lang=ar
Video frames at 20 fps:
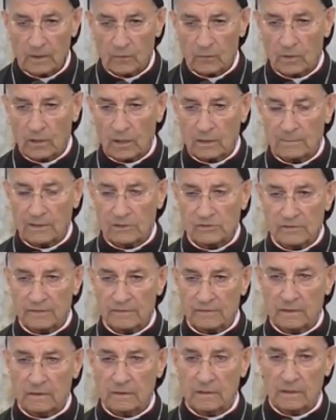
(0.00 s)
ولا
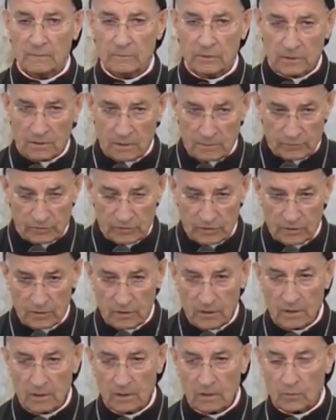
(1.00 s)
المجلس النيابي يمشي
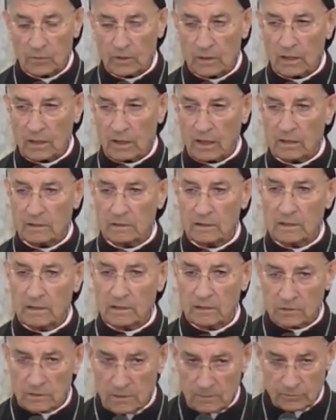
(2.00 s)
ولا
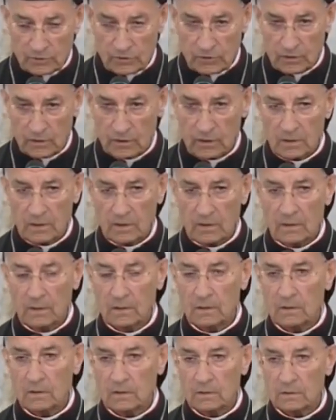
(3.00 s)
العدالة تمشي
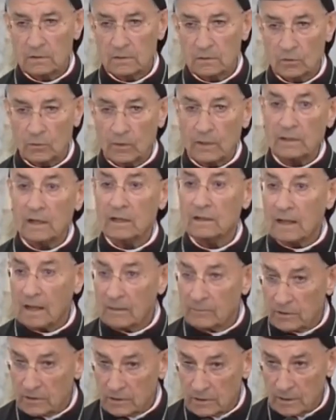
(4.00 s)
ولا
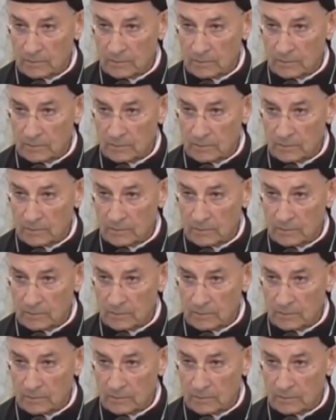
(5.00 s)
الأمن